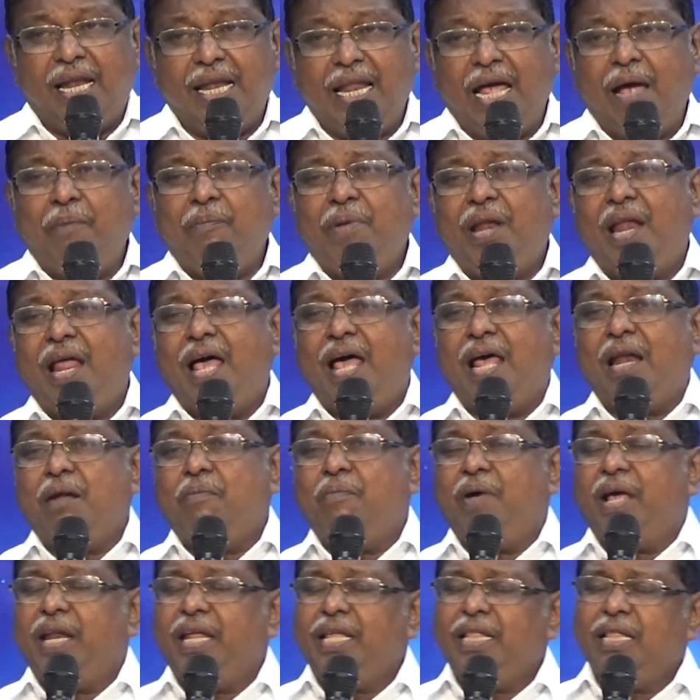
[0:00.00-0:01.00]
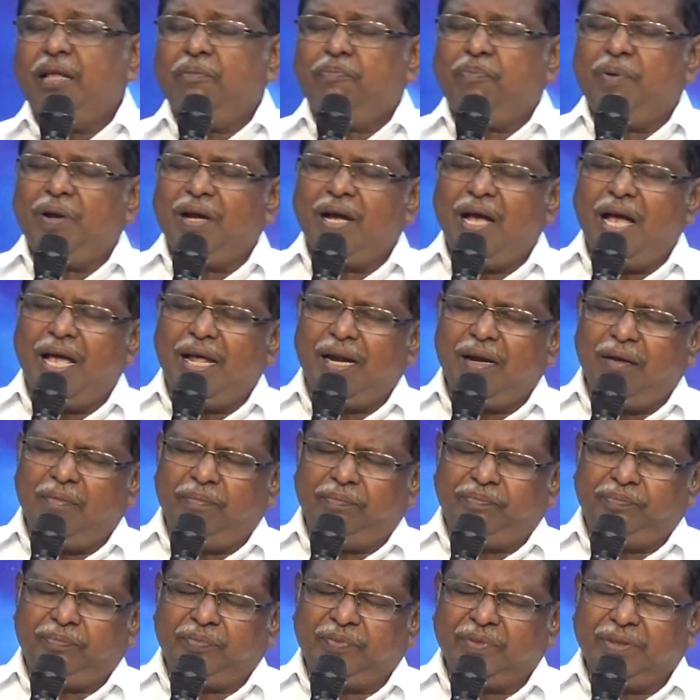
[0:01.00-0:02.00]
நாம் எல்லாரும் அறிந்த
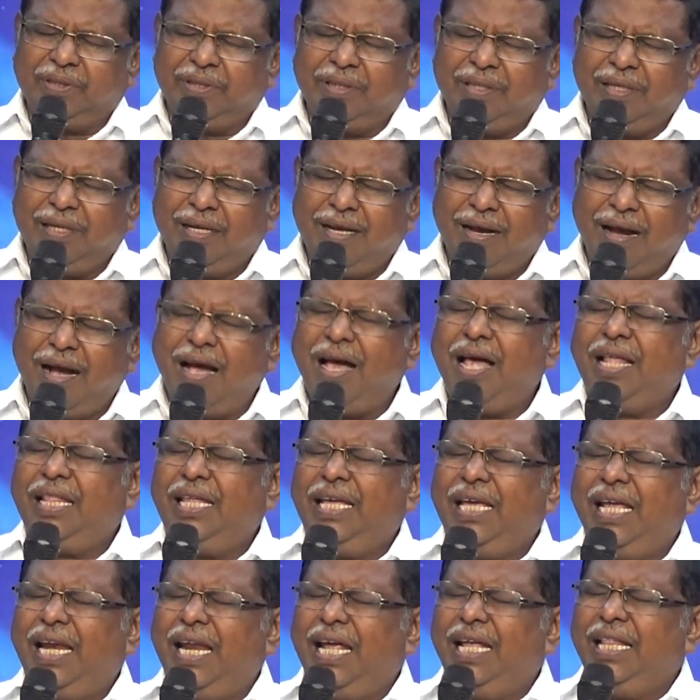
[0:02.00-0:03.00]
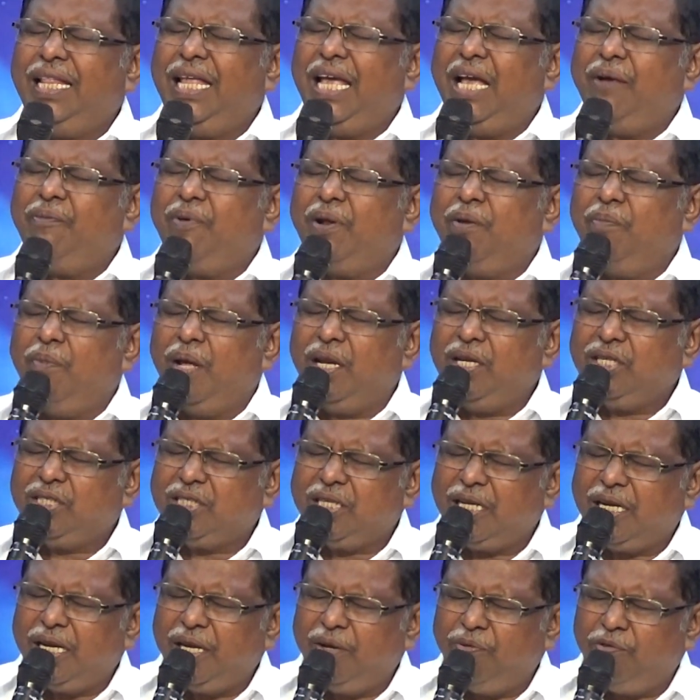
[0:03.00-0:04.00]
பிரகாரம் ஆதியிலே தேவன்
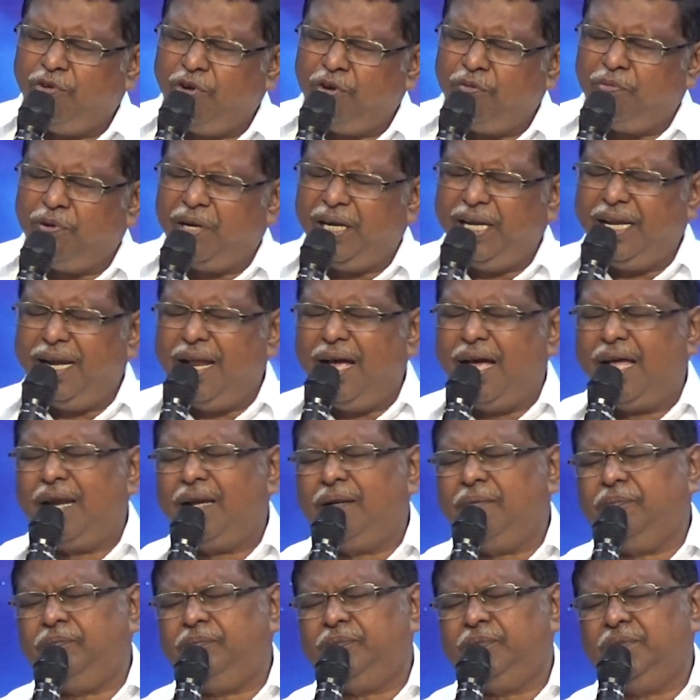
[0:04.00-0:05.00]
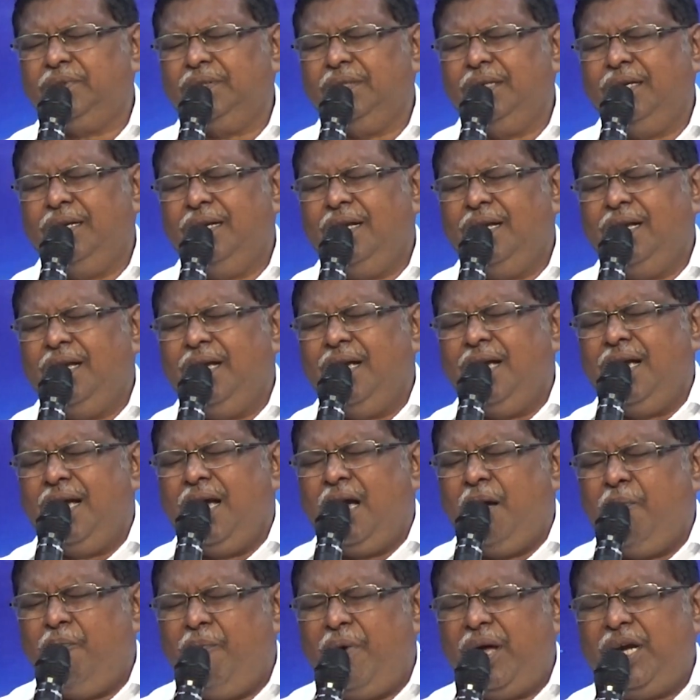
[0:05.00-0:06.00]
மனுஷனை உண்டு பண்ணினார்
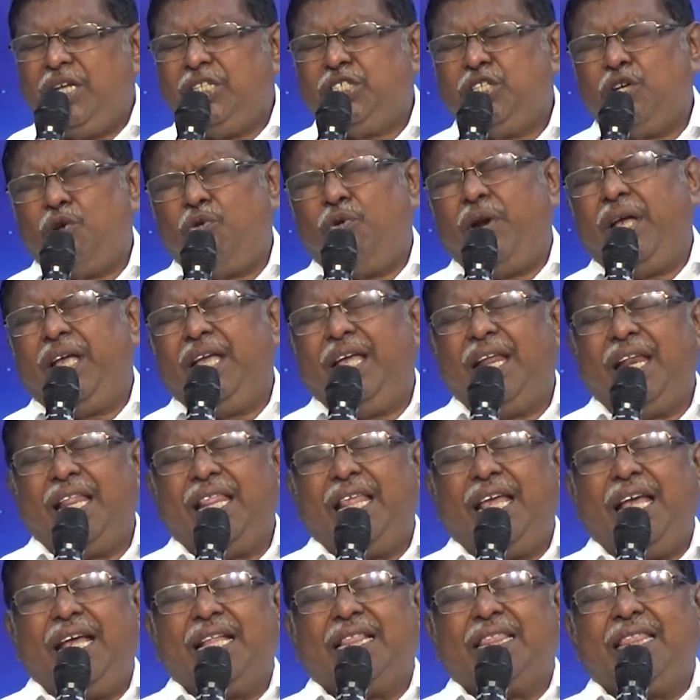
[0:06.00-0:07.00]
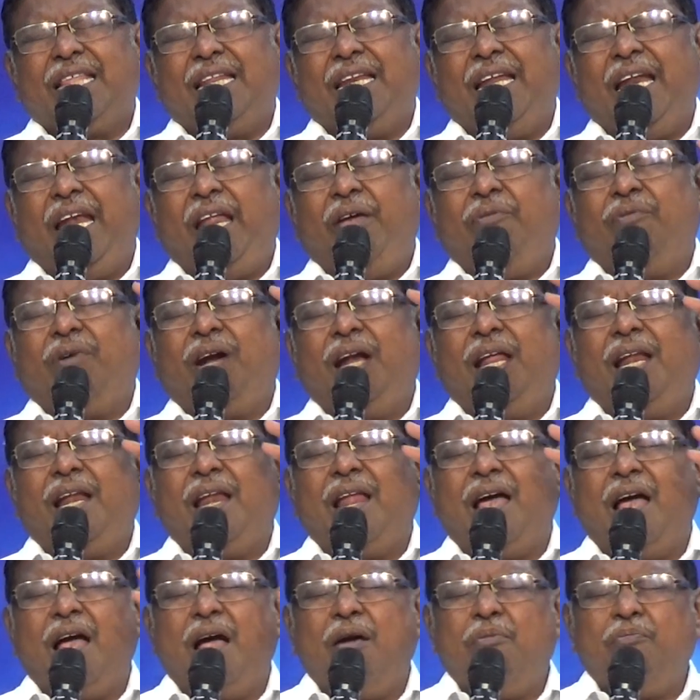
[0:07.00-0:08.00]
மனுஷனுடைய இருதயத்தின்
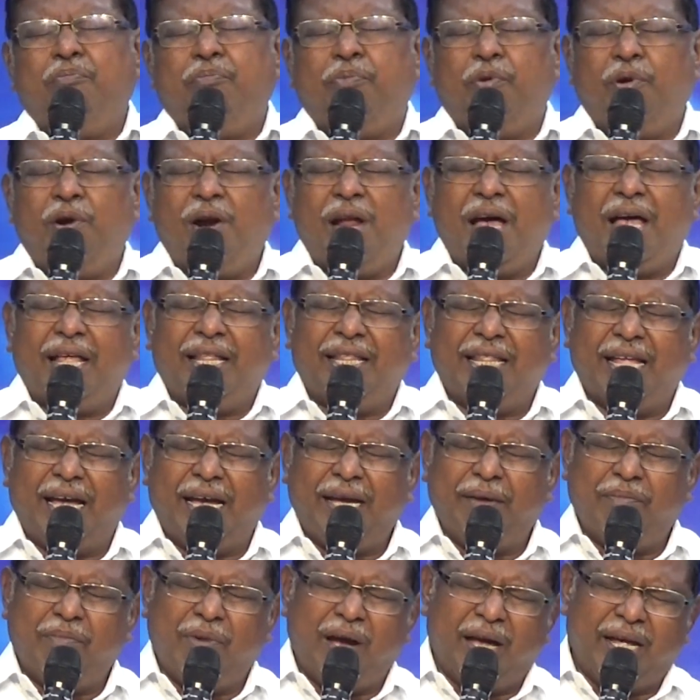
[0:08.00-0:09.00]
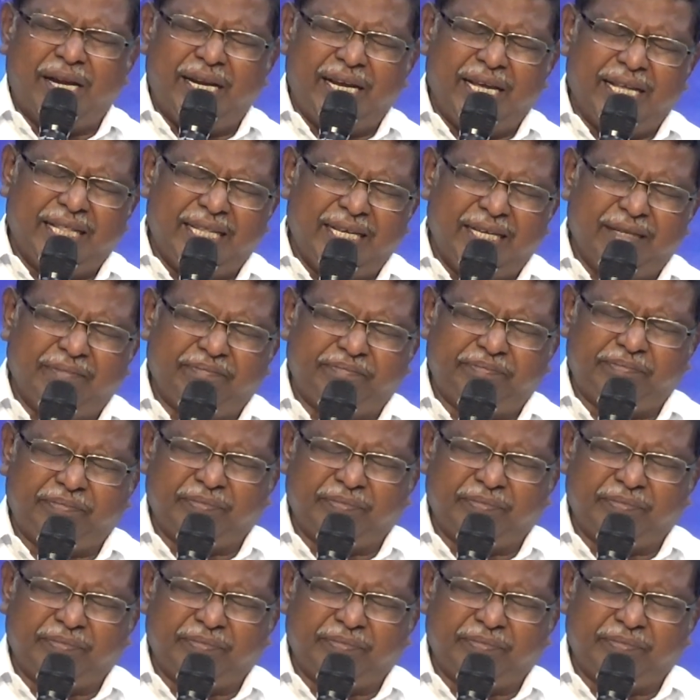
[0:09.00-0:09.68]
நினைவுகளெல்லாம் பொல்லாததாய் மாறியது